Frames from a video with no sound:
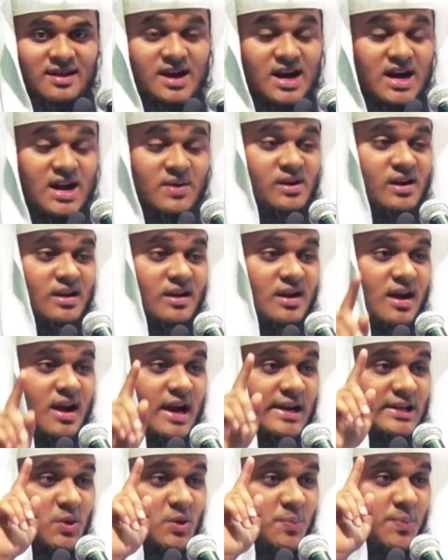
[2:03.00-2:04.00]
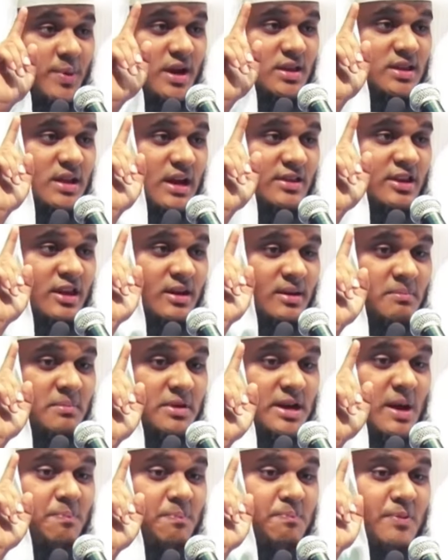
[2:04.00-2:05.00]
கணவனுக்கு கட்டுப்படுதல் அதில்
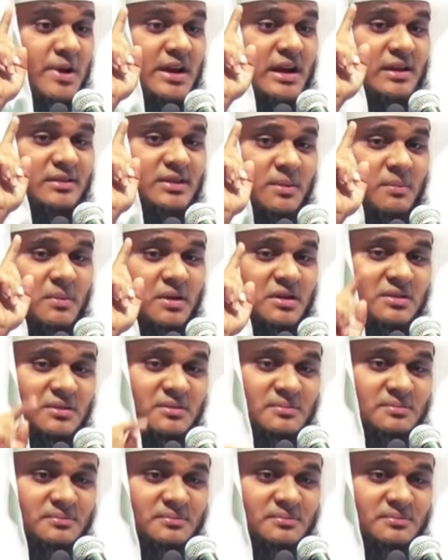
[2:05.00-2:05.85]
மிகப்பெரிய தன்மை